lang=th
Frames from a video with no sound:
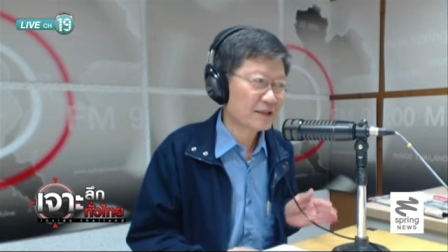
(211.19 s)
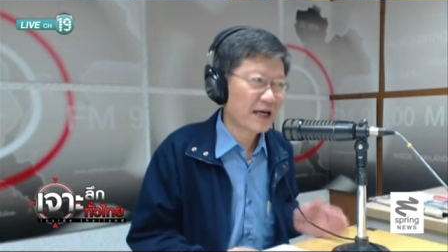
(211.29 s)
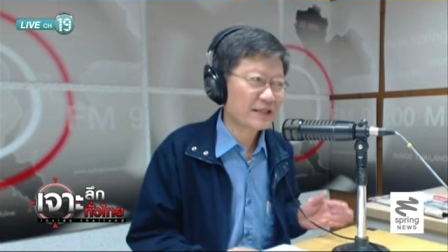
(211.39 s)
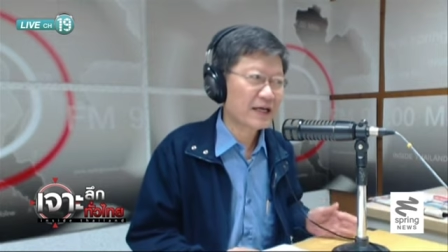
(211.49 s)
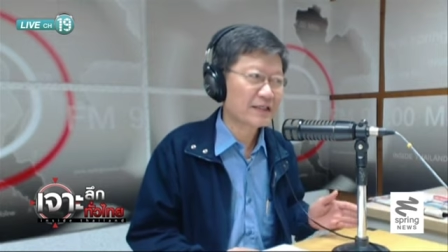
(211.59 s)

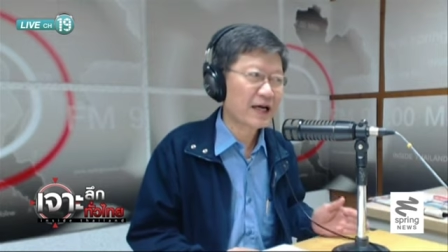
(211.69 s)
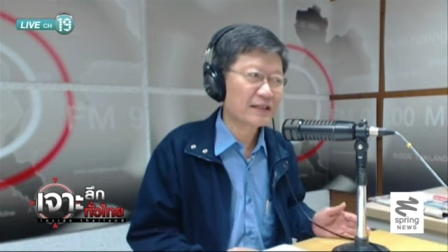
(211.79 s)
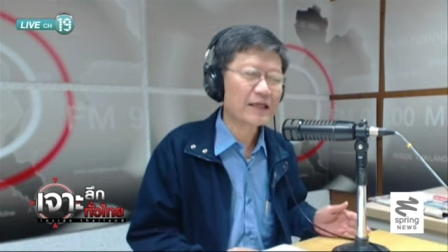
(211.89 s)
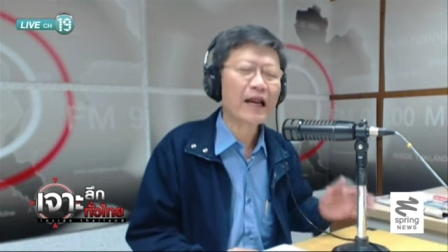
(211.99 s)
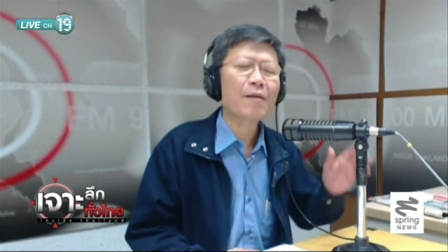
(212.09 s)
ใช่ใช่
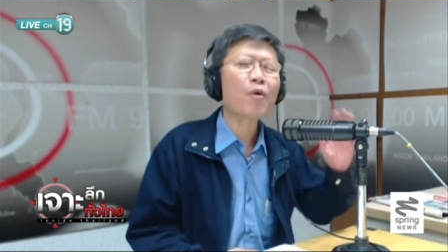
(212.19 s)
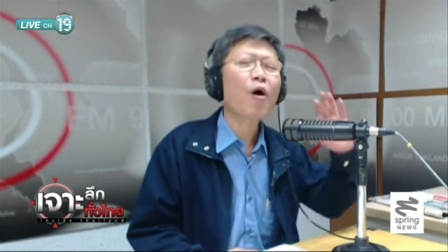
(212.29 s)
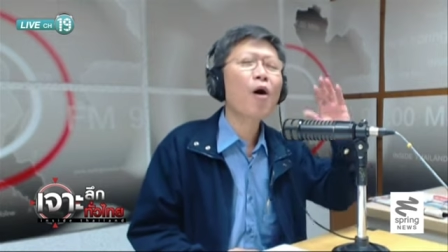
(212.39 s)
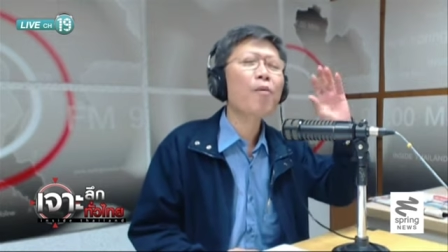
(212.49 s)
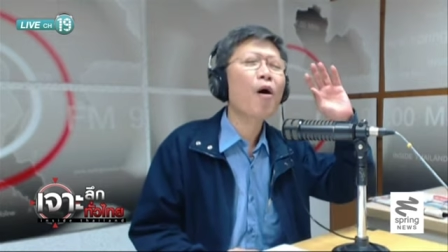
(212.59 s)
ใช่สนาม
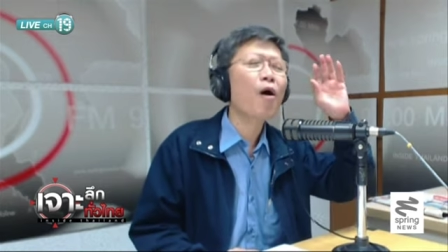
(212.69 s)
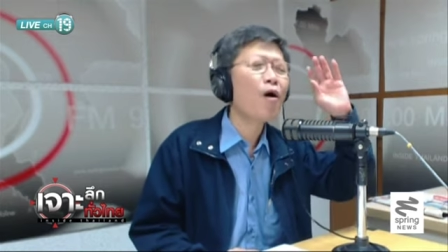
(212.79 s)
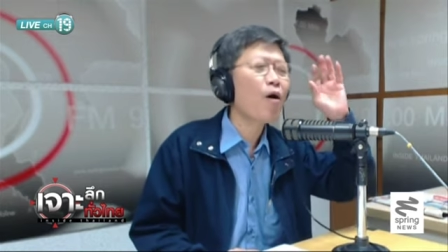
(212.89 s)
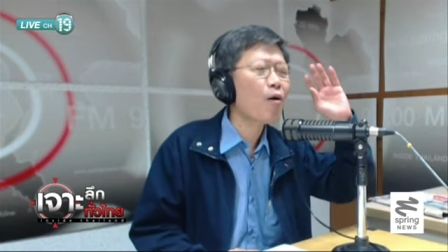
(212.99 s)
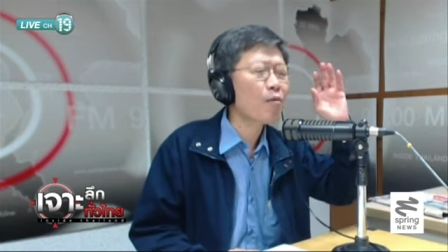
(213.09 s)
กอล์ฟของ
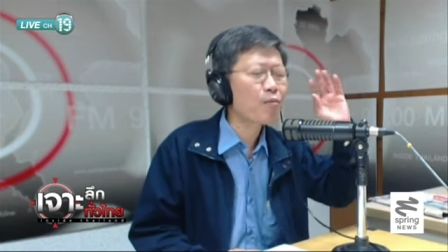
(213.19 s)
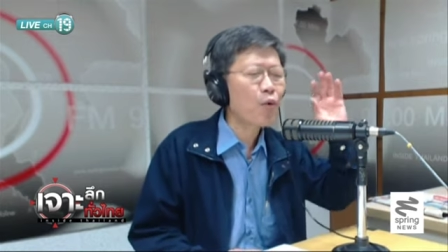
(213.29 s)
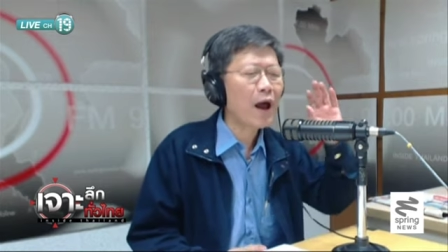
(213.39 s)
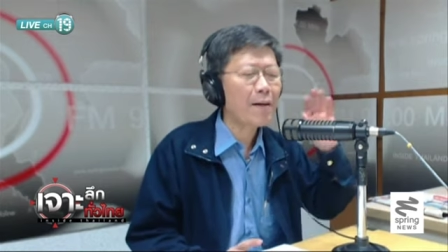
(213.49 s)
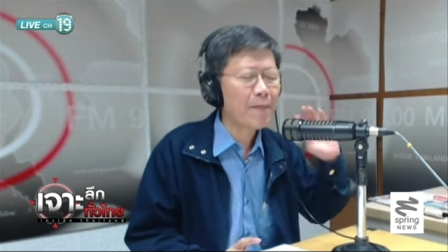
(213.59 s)

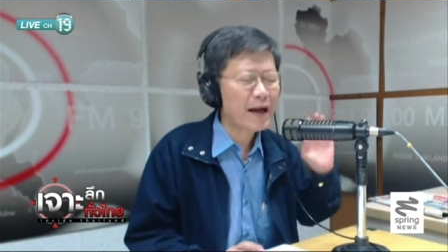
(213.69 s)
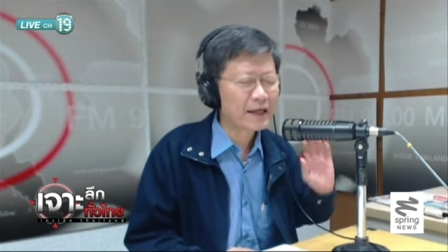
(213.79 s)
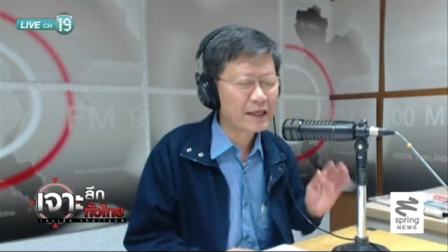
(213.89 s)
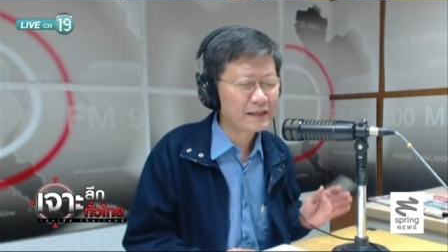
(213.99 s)
ผู้ลากมาก